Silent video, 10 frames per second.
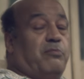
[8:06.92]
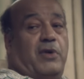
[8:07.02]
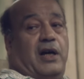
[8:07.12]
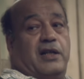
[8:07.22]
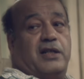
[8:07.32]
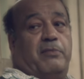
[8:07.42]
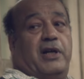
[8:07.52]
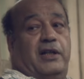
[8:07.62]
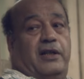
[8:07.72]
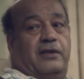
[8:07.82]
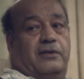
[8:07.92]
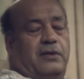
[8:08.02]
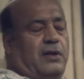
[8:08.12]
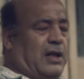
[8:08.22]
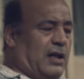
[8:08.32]
على زمايلي
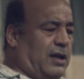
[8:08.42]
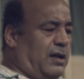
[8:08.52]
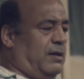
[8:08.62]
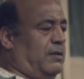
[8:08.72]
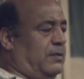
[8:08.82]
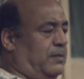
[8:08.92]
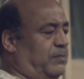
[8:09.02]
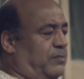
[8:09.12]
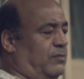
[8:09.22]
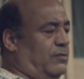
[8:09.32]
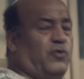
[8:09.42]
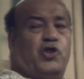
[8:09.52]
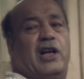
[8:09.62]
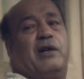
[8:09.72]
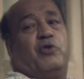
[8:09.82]
يعني ايه مفيش
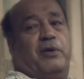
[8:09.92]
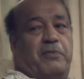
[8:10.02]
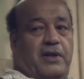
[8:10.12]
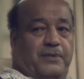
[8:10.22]
حاجه مهمه